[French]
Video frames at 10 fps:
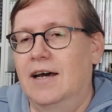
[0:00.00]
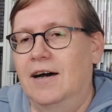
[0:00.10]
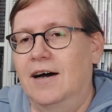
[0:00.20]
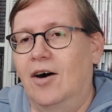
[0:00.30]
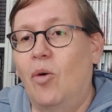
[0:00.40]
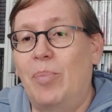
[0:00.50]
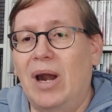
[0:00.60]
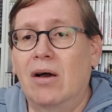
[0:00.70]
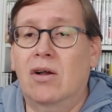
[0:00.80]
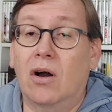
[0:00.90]
Euh, on
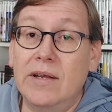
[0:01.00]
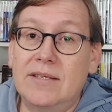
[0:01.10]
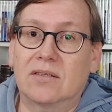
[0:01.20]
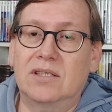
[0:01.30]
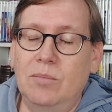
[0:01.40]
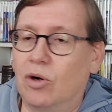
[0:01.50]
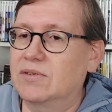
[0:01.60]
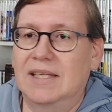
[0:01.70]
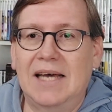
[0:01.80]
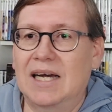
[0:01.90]
parle encore licenciement,
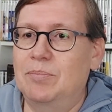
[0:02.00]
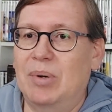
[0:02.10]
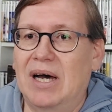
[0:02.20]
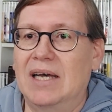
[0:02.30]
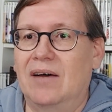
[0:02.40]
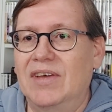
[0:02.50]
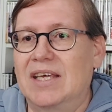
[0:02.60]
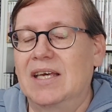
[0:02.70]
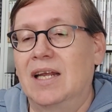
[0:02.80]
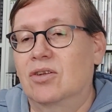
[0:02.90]
ça n'arrête pas
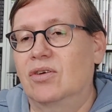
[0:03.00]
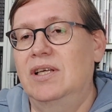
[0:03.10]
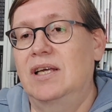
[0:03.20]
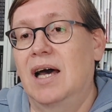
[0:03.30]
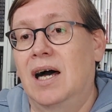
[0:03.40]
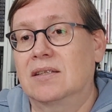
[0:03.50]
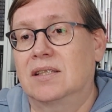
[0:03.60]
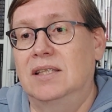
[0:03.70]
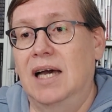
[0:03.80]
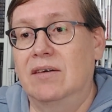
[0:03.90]
avec Electronic Arts
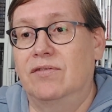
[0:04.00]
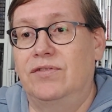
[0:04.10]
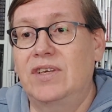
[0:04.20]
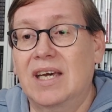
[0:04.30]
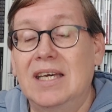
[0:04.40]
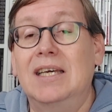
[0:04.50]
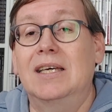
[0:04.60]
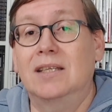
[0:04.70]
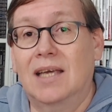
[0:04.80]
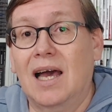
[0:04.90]
qui a viré
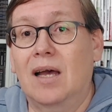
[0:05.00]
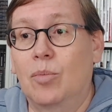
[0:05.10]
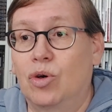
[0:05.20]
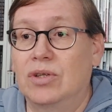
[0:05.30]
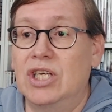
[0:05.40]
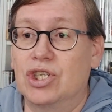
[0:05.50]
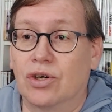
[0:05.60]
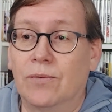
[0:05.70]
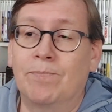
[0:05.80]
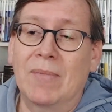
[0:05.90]
carrément des
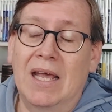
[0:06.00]
gens,